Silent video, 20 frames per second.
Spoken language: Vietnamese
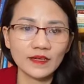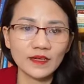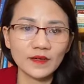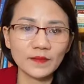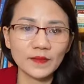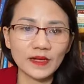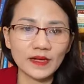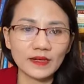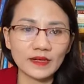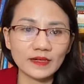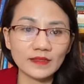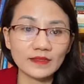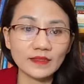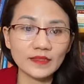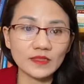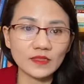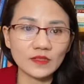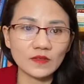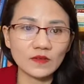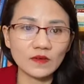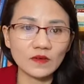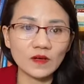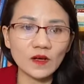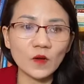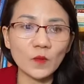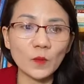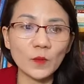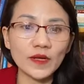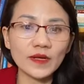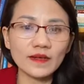khi mà anh chị
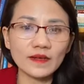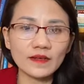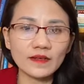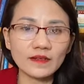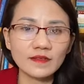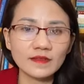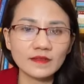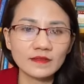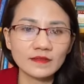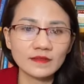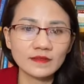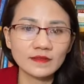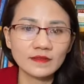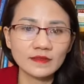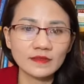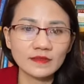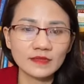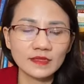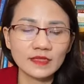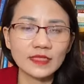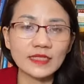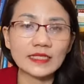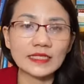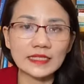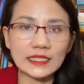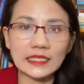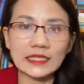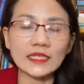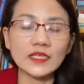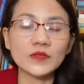có lòng biết ơn
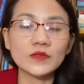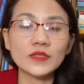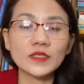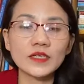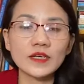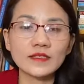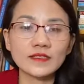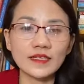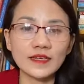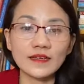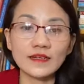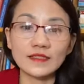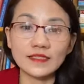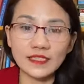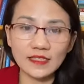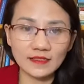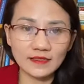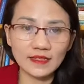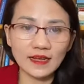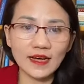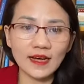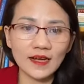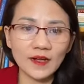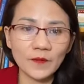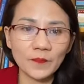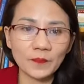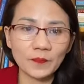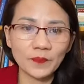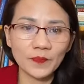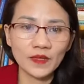thì tình yêu thương sẽ được sinh
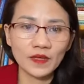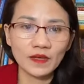ra